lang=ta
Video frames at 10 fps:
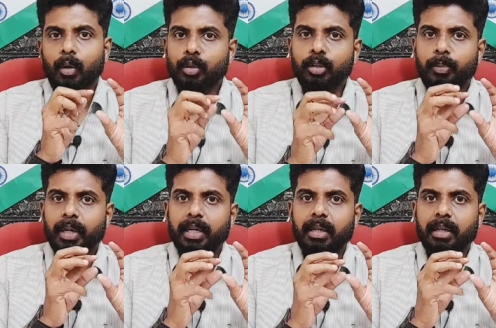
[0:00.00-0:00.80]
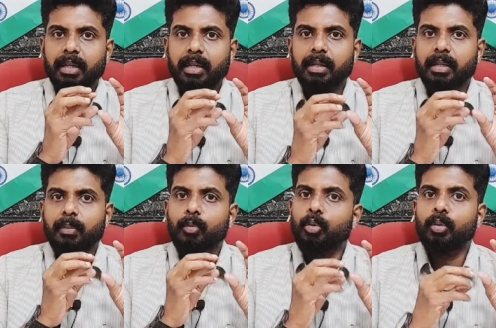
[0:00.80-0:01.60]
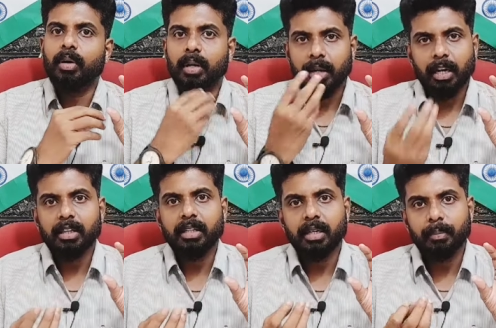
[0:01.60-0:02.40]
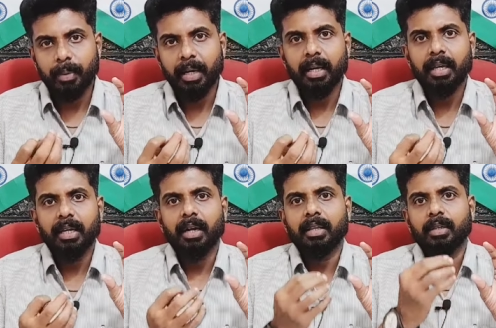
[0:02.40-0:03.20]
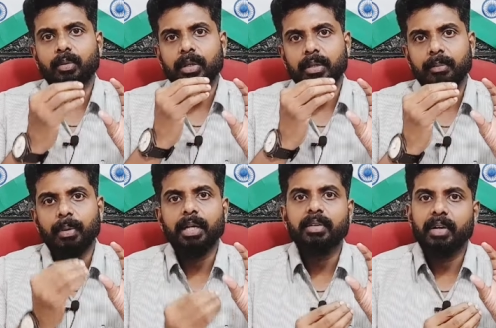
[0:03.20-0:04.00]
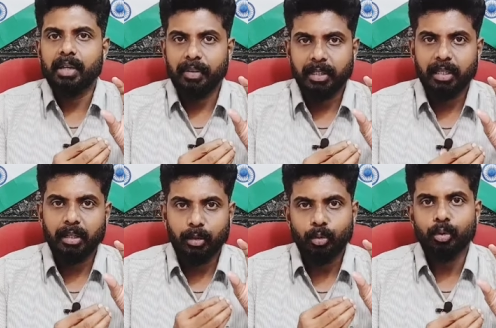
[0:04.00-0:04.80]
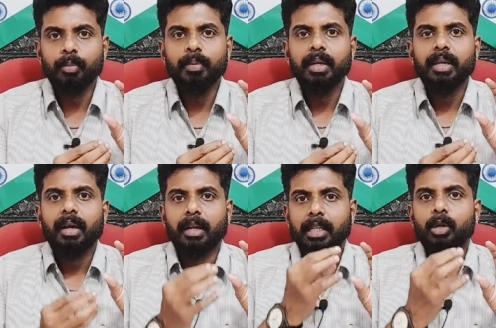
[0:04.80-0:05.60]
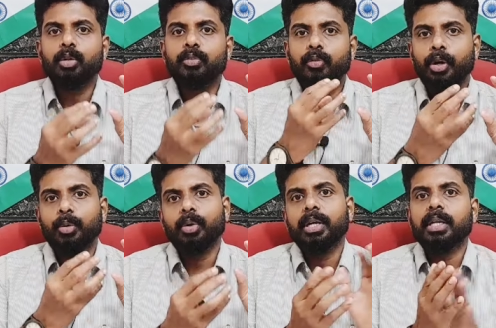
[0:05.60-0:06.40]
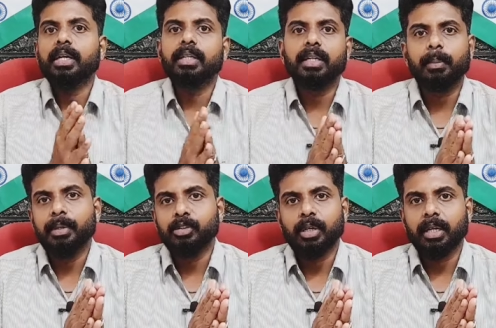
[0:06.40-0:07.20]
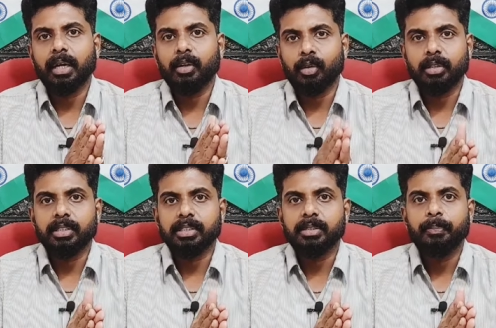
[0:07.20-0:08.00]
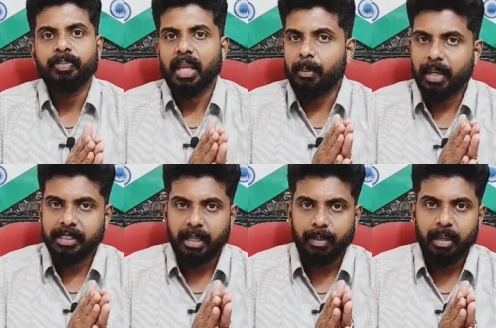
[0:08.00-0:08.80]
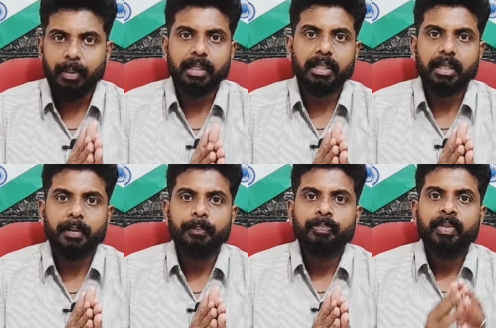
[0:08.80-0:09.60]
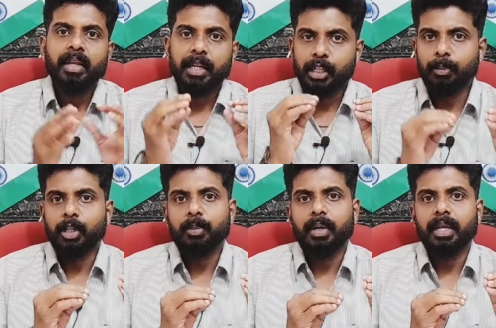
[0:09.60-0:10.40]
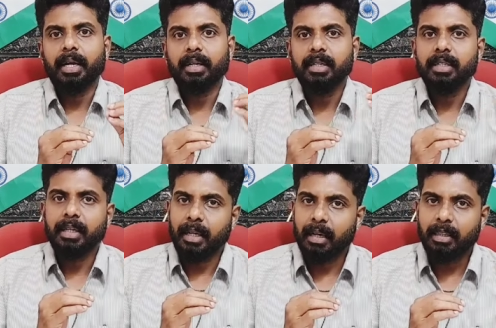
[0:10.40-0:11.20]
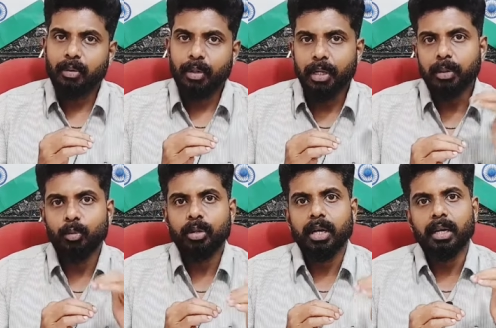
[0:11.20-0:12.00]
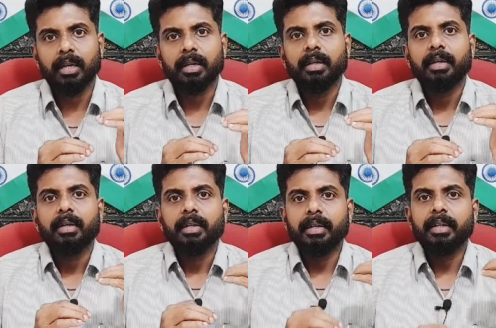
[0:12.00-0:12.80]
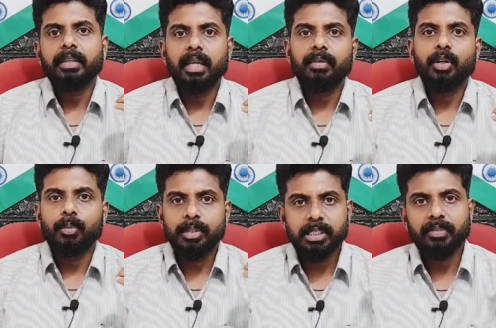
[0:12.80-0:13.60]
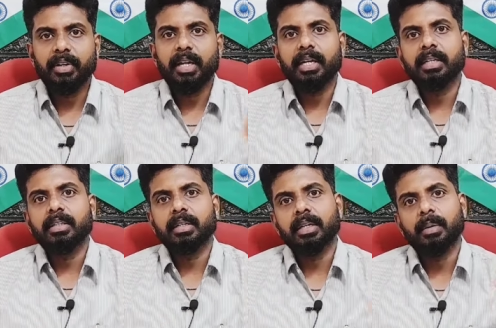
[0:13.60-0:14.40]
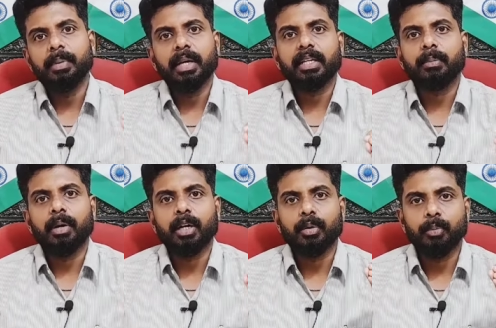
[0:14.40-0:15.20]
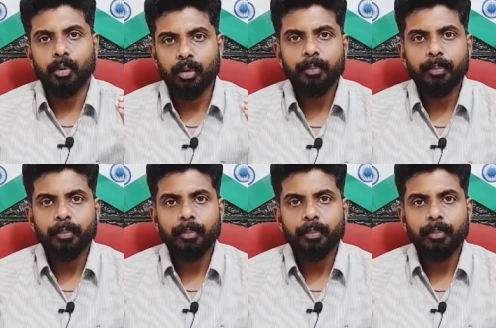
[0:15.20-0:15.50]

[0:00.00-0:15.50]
அவுட்ரு பிரெயினில் கிட்டத்தட்ட மூணு வார காலத்துக்கு மேலே அந்த ஒரு பிளட் வெளியே வந்திருக்கக்கூடும் அந்தளவுக்கு ஃப்ளூயிட் உள்ளே இருக்குது அப்படின்னு சொல்லியிருக்காங்க டாக்டர்ஸ் எம்ஆர்ஐ ஸ்கேன் பண்ணி பார்த்ததில் இது மட்டுமான்னு கேட்டால் அடுத்த ஒரு ரெண்டு மூணு நாளில் ஏன் தலைவலி ரொம்ப சிவியராக இருந்திருக்கு அப்படிங்கிறத பார்க்குறப்போ